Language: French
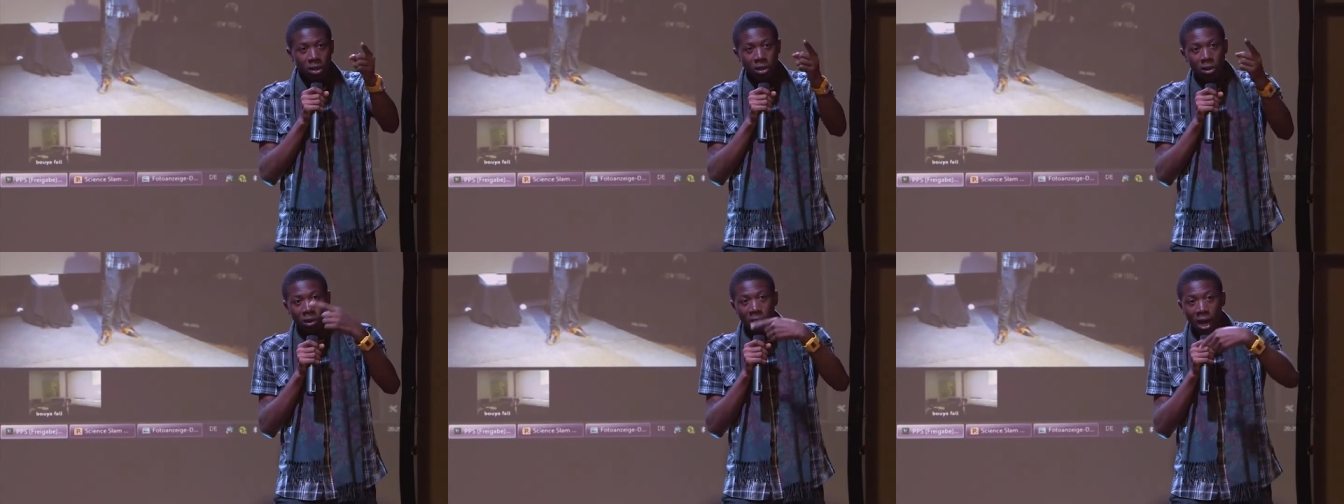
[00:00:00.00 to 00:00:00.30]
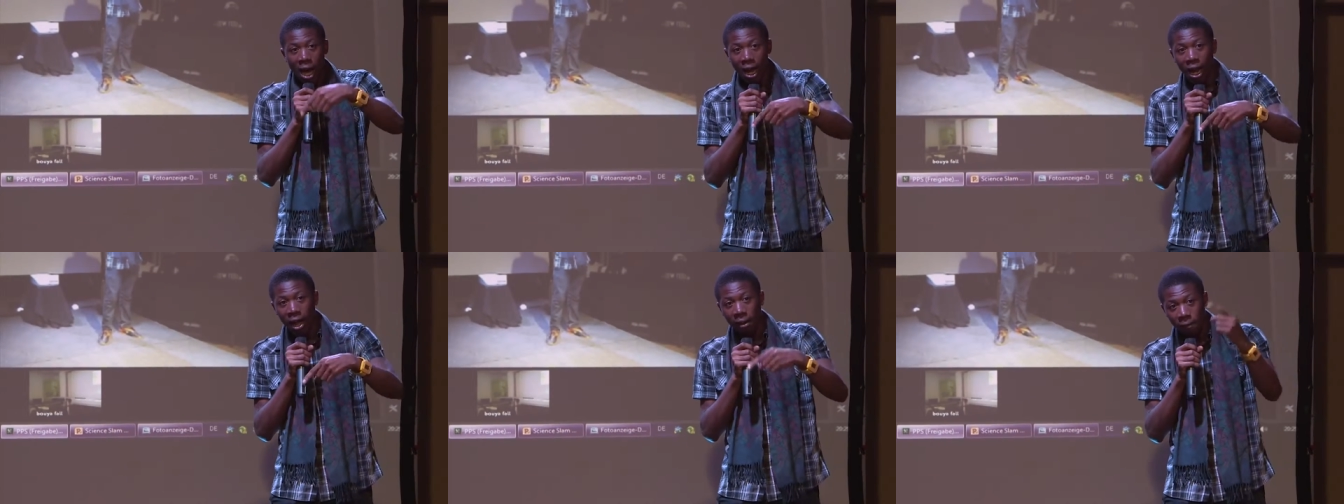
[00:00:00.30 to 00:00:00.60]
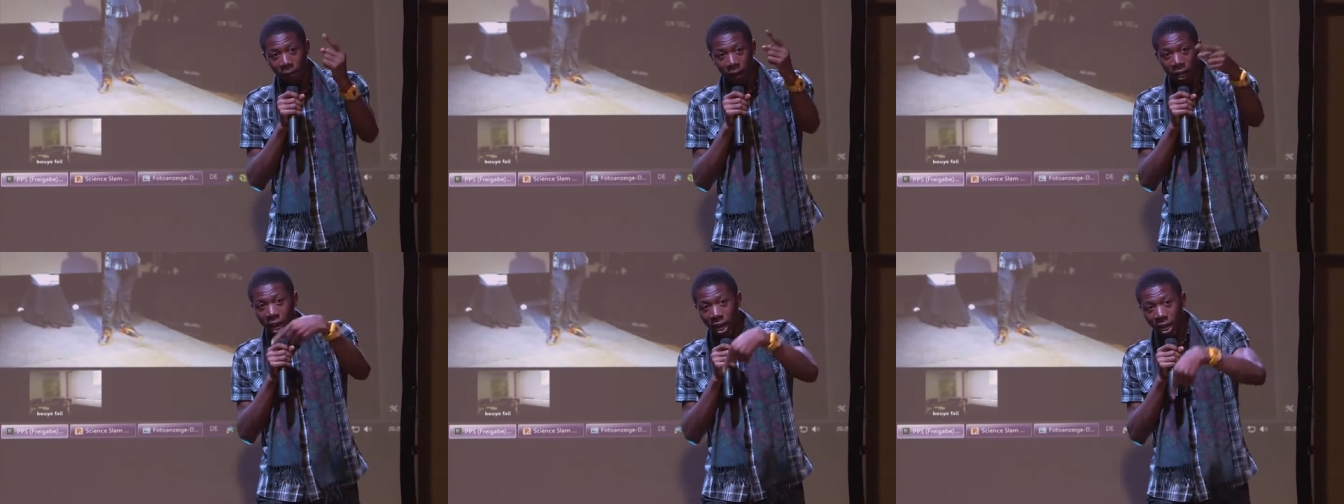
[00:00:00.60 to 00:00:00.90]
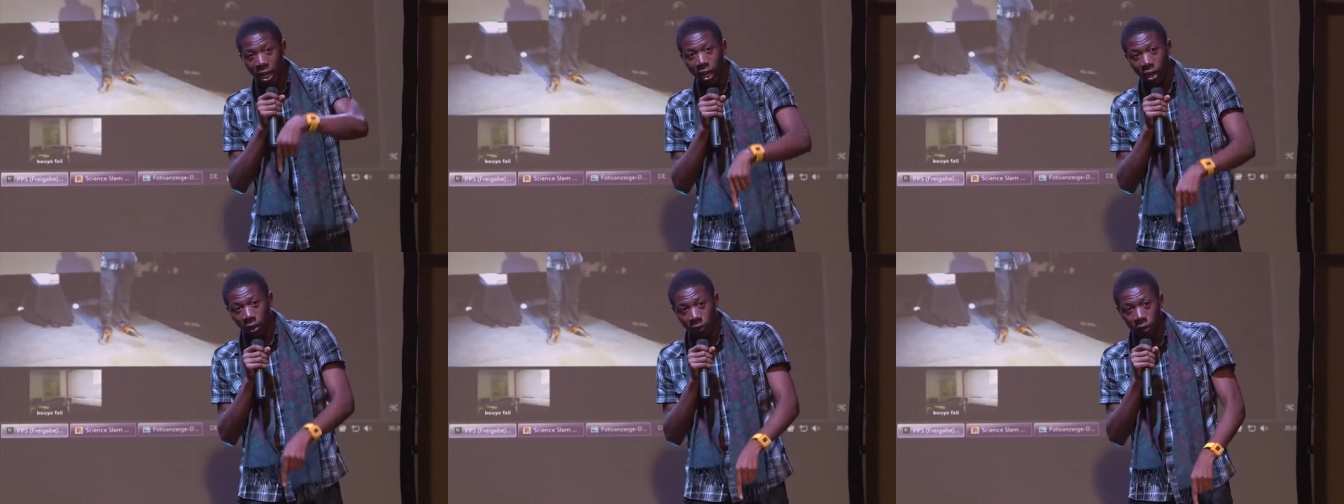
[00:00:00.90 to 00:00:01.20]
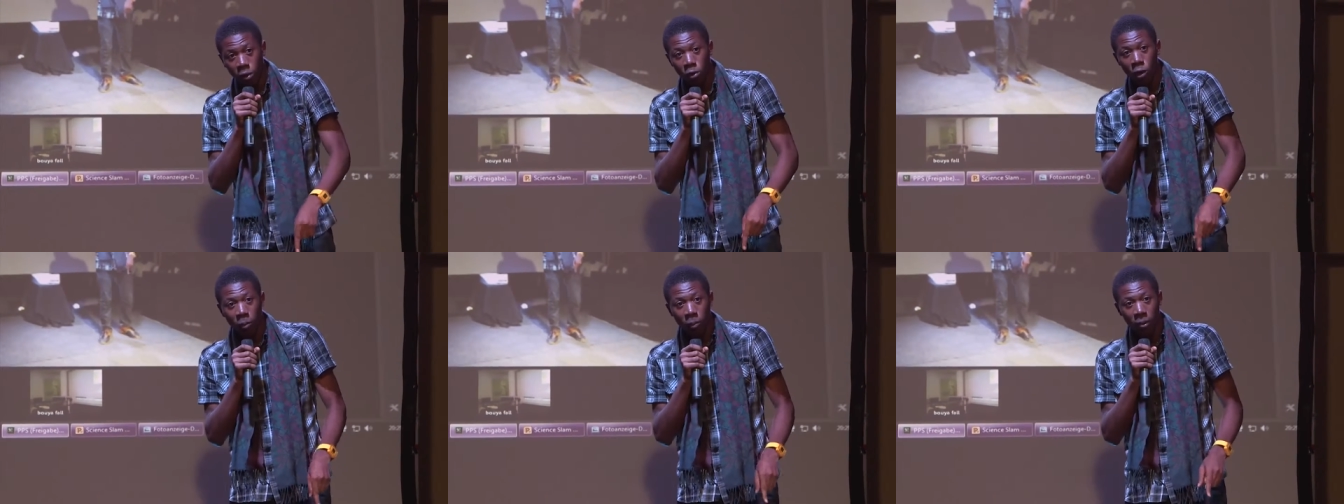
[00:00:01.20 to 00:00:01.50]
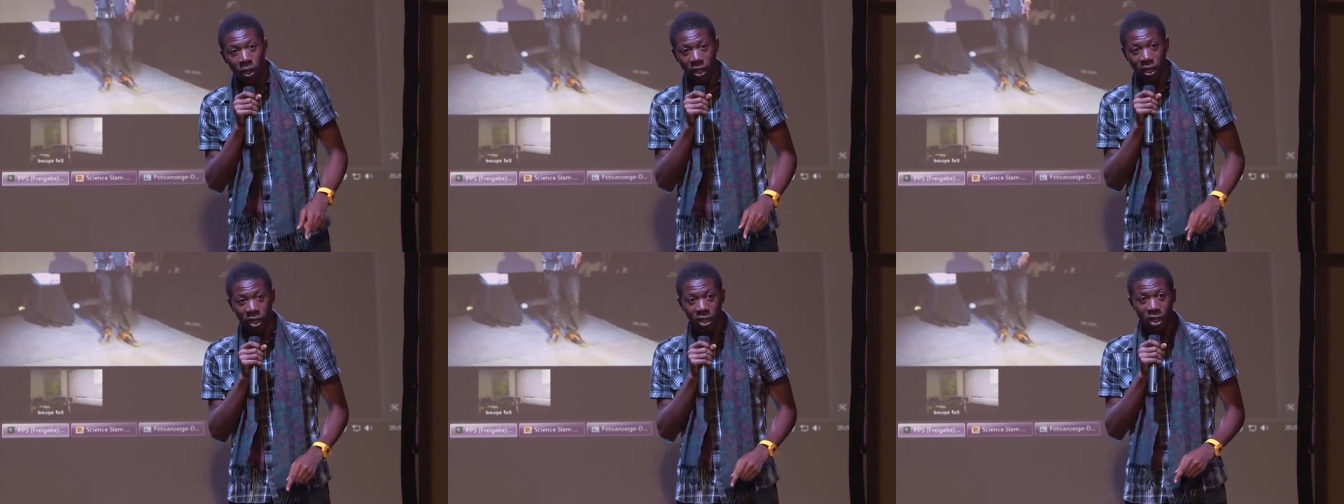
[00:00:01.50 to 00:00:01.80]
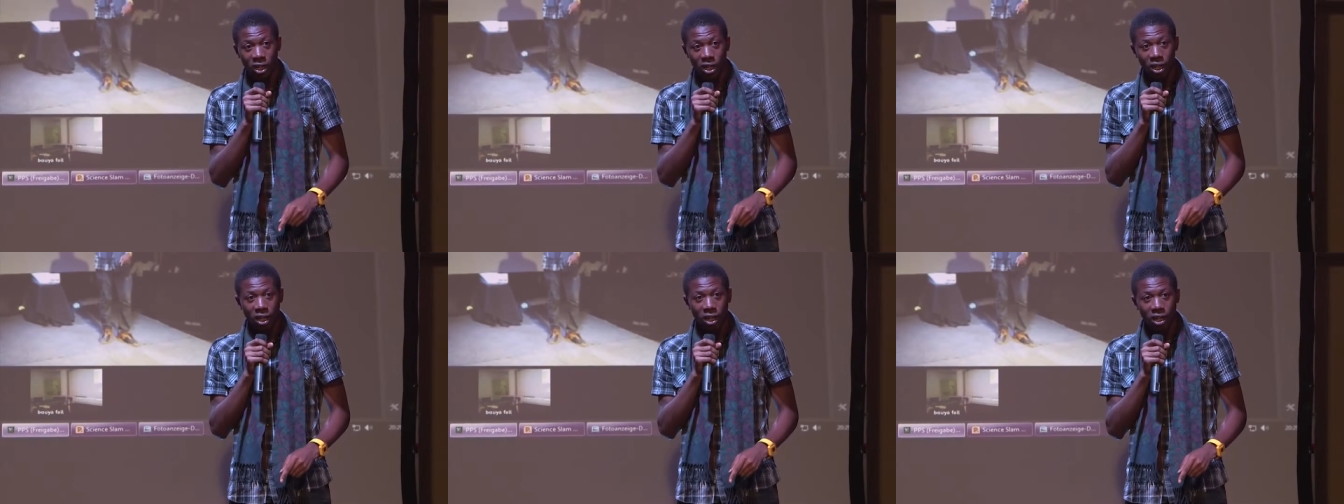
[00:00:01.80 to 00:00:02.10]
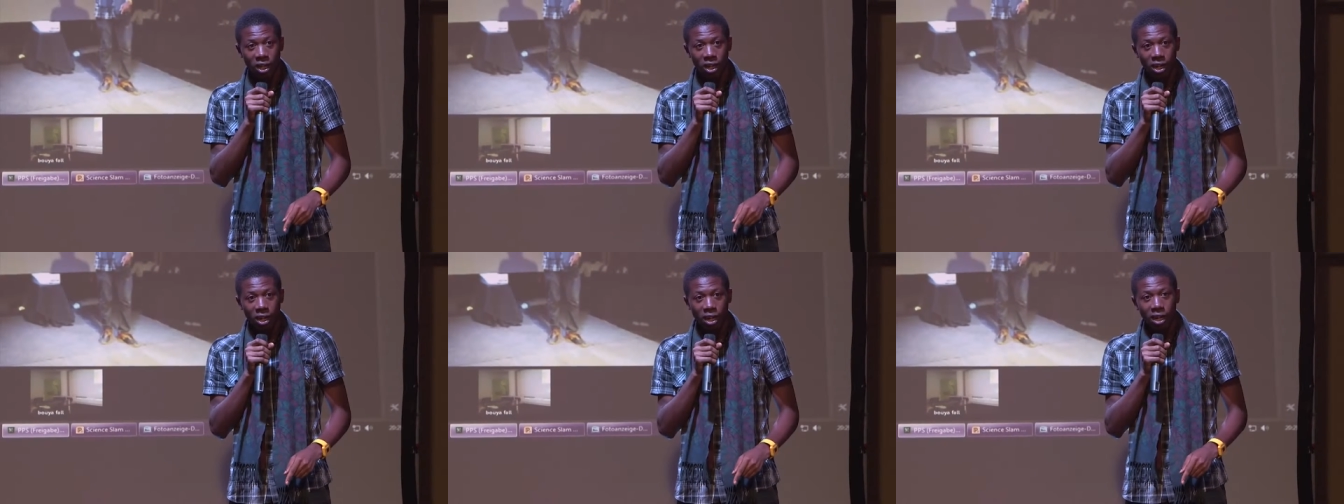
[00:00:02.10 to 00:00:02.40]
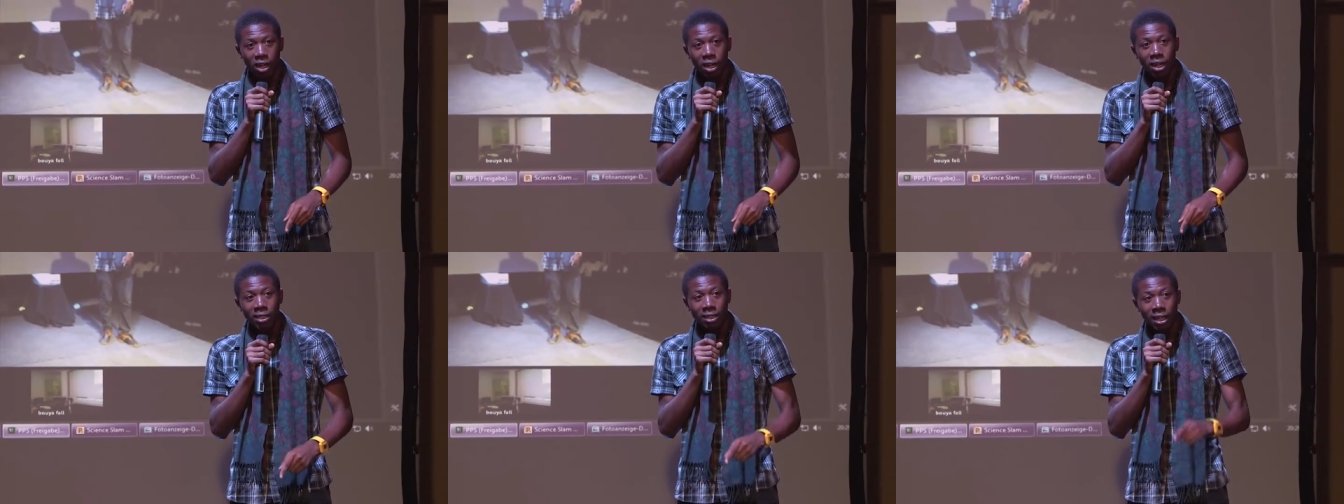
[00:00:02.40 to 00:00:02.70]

le gars là a fait quand il est revenu au pays Il